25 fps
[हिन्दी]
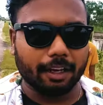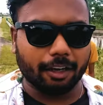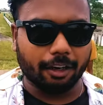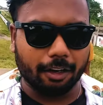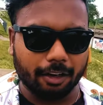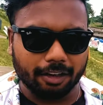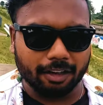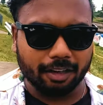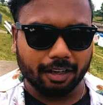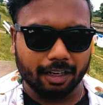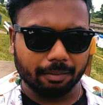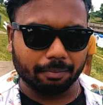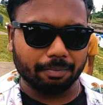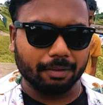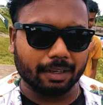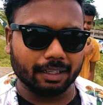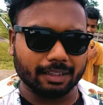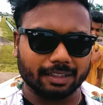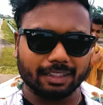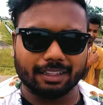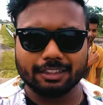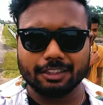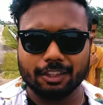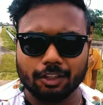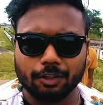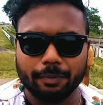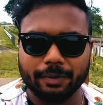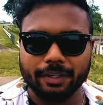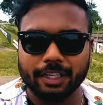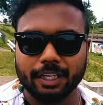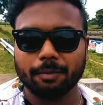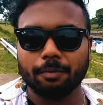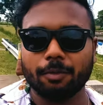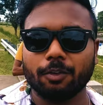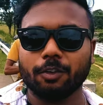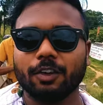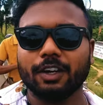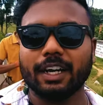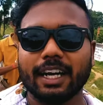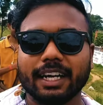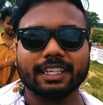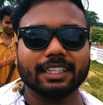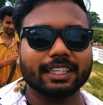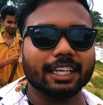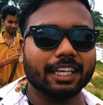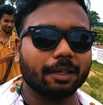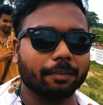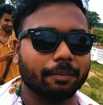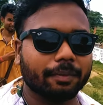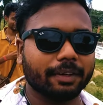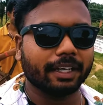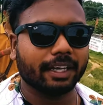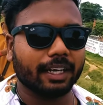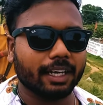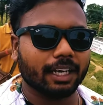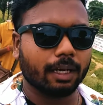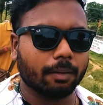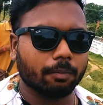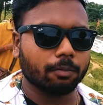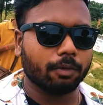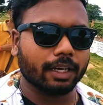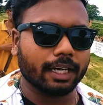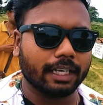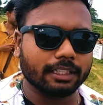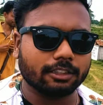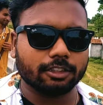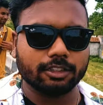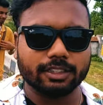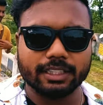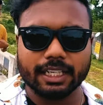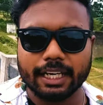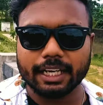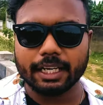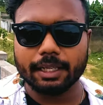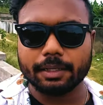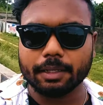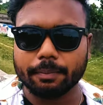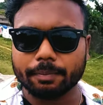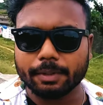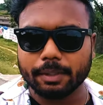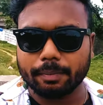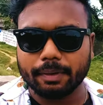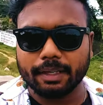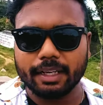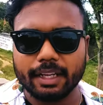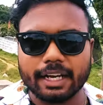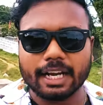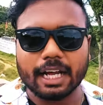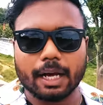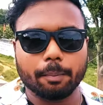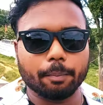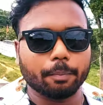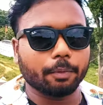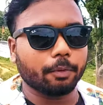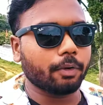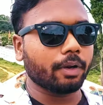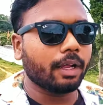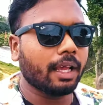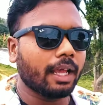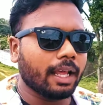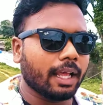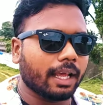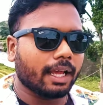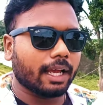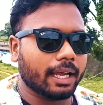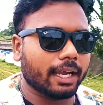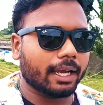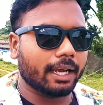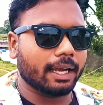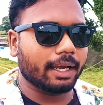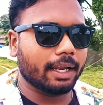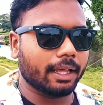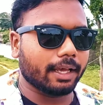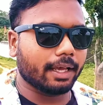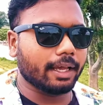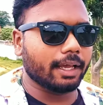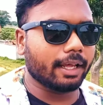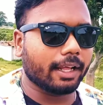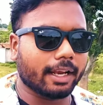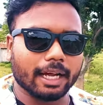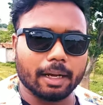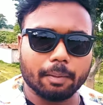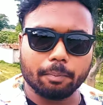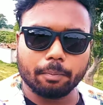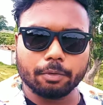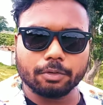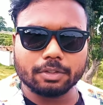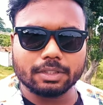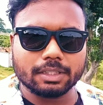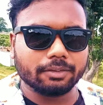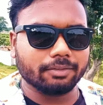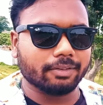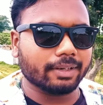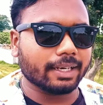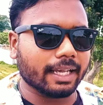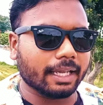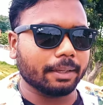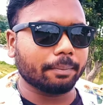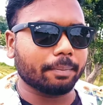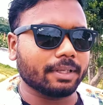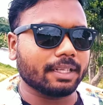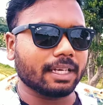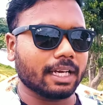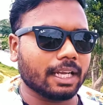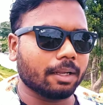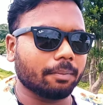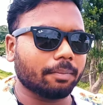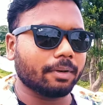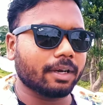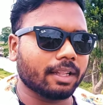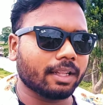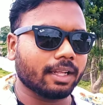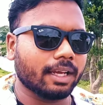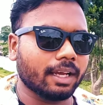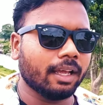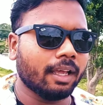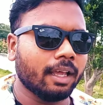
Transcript: हैं और लगभग दस किलोमीटर हम लोग को आगे जाना पड़ेगा हम लोग एक्चुअली जा रहे हैं सबसे पहले रामपुर एंड रामपुर से फिर कहीं पे जाना पड़ता